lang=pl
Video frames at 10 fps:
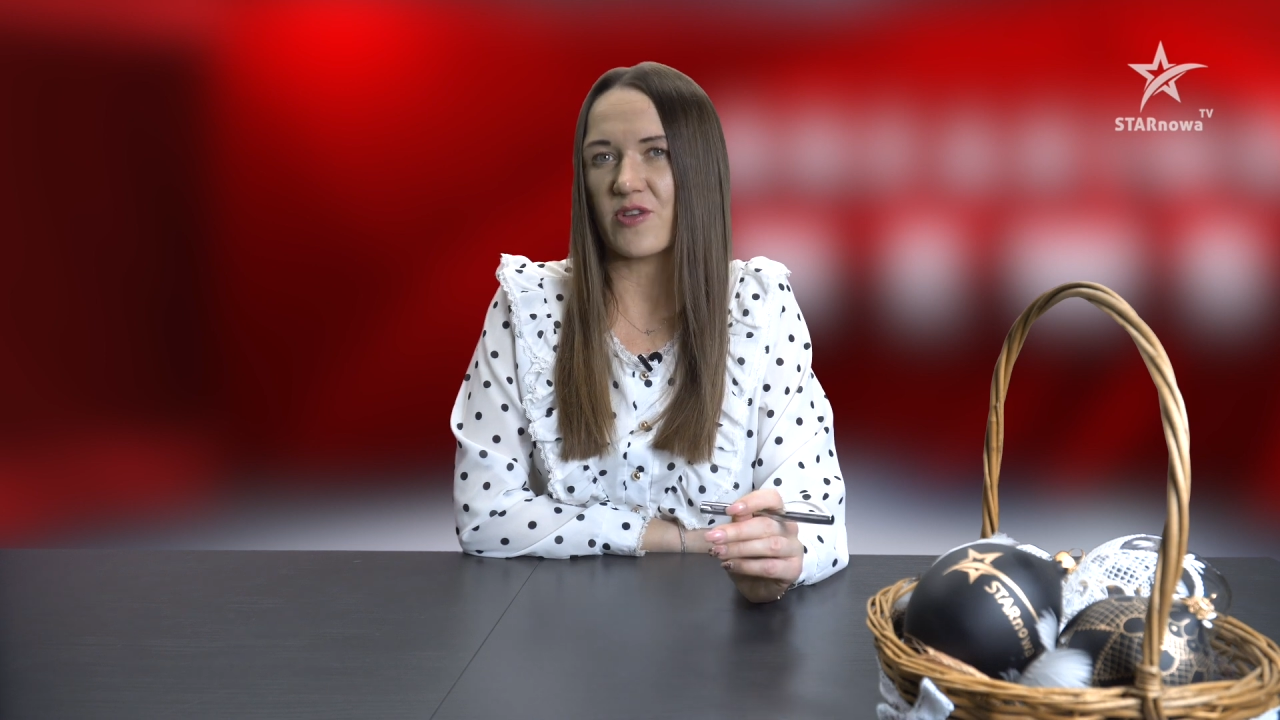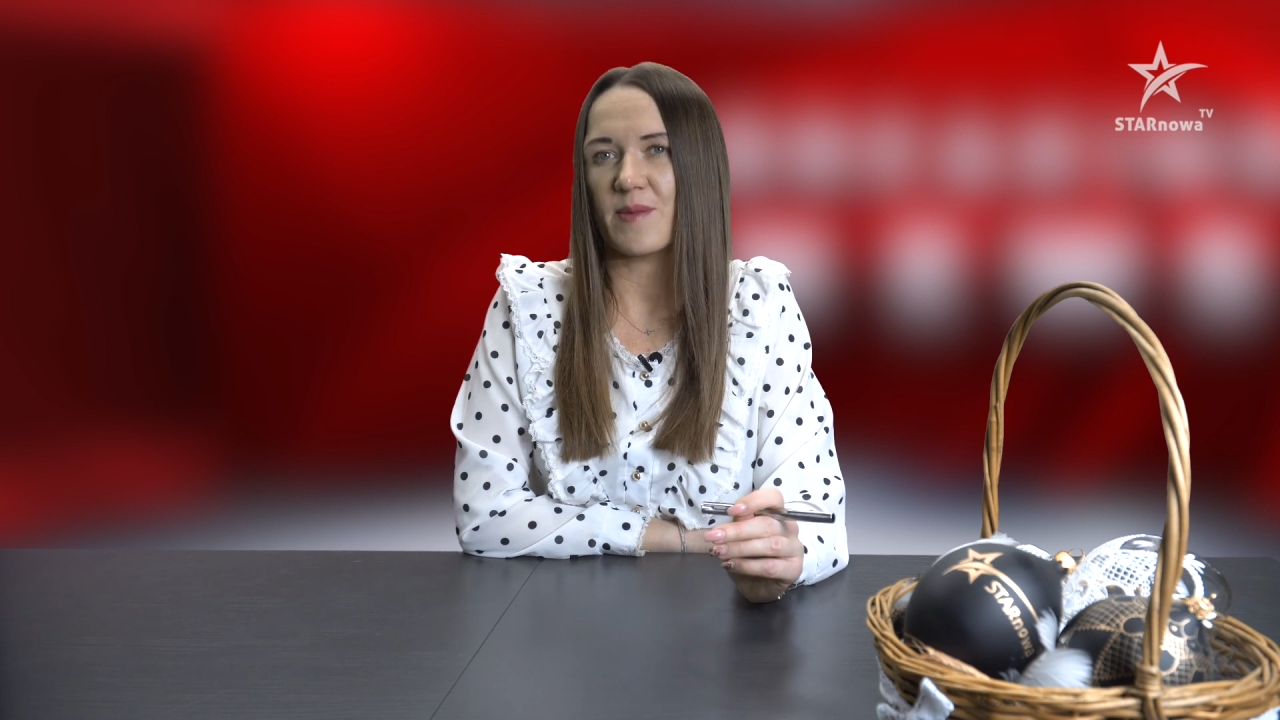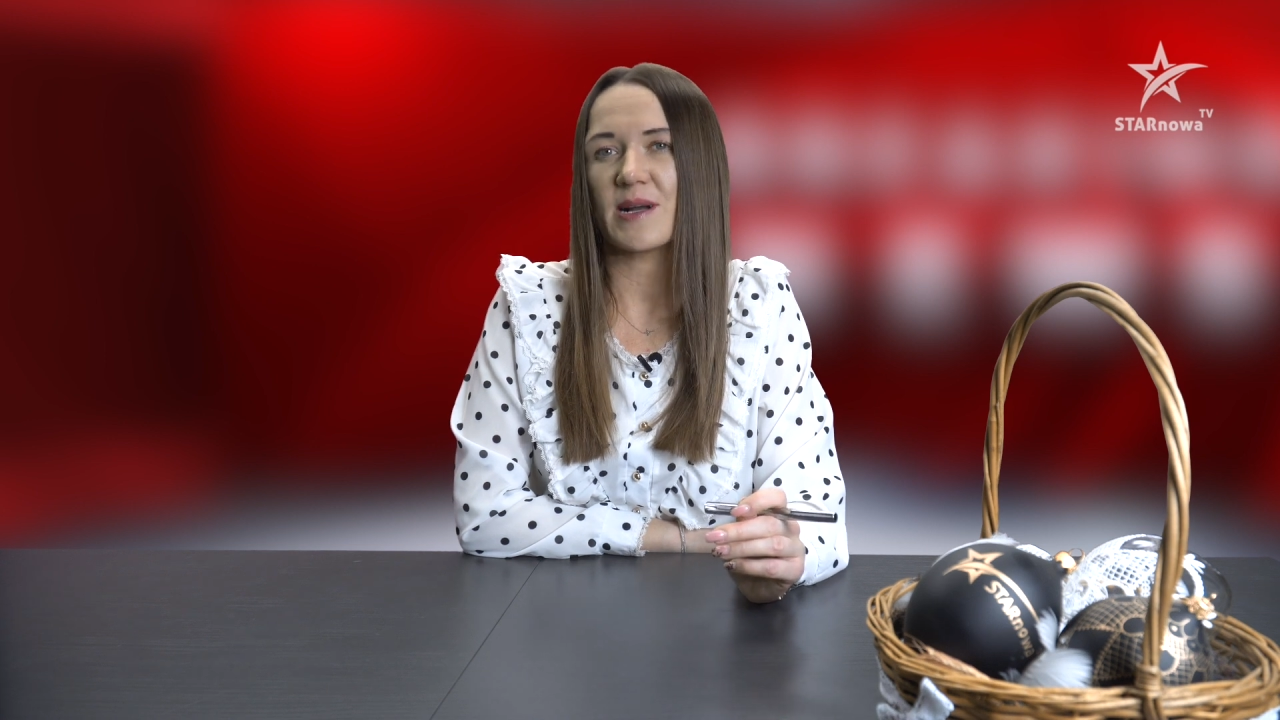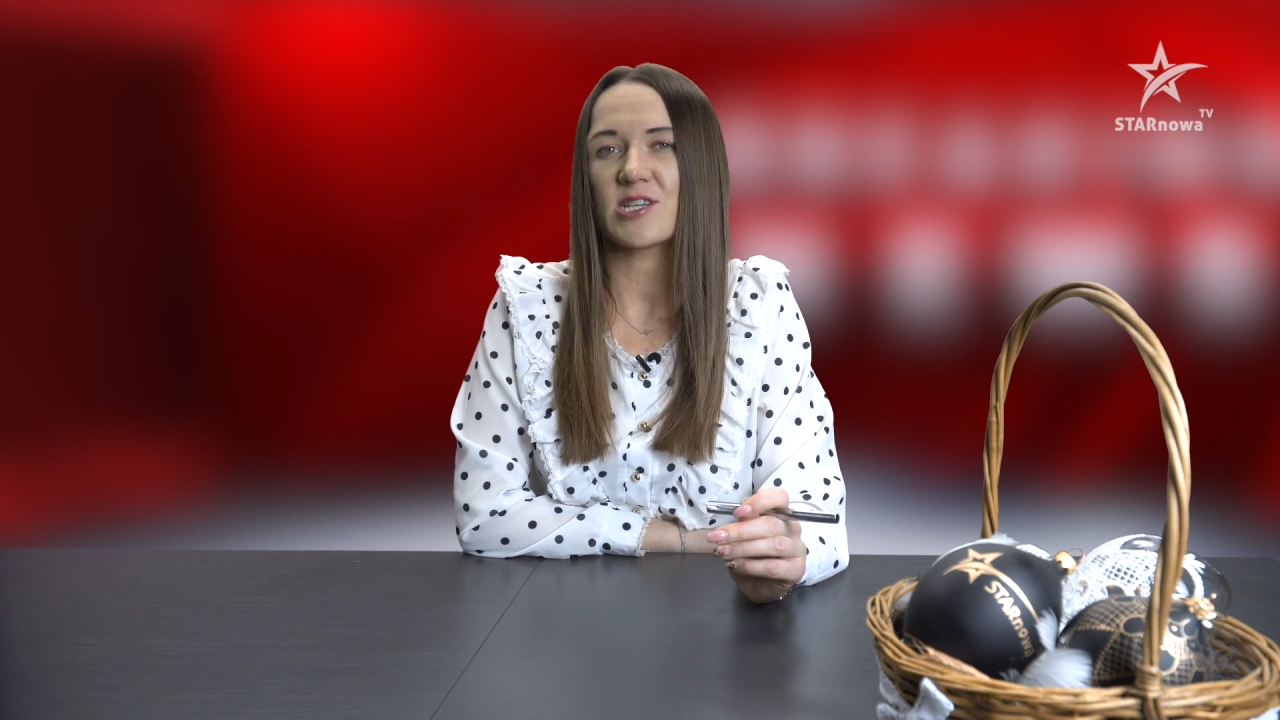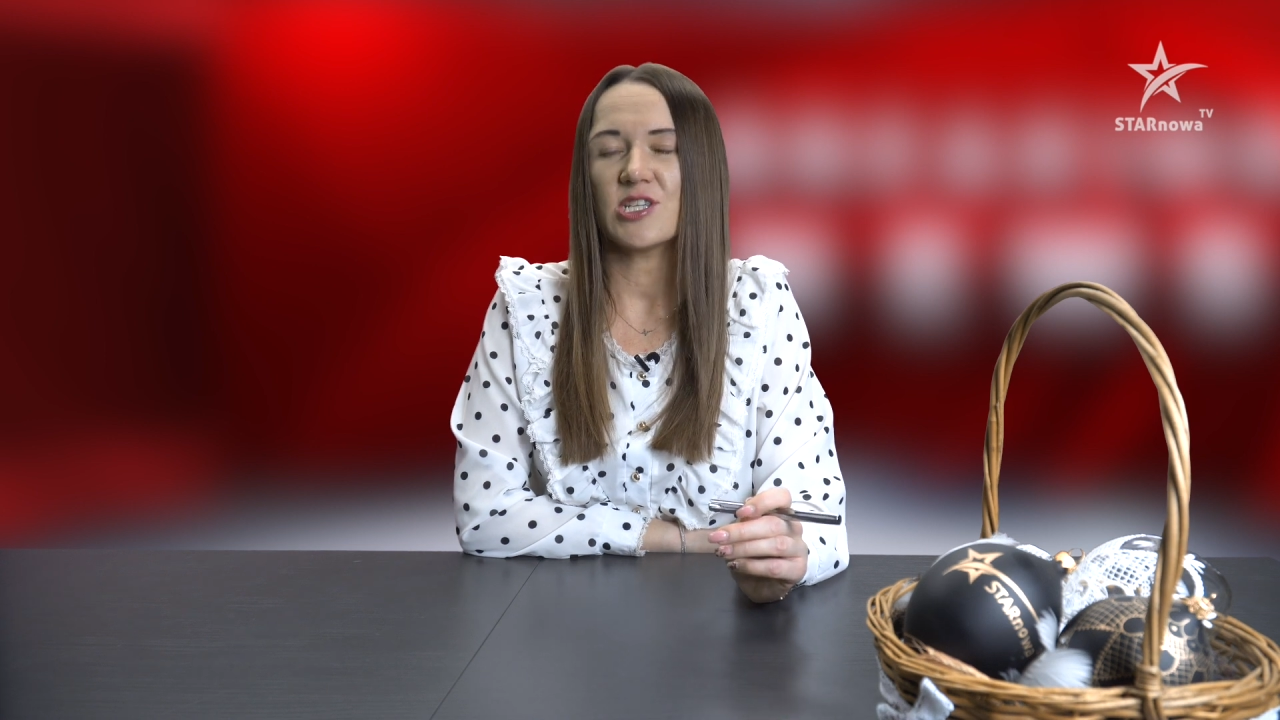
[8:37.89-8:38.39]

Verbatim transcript: w ramach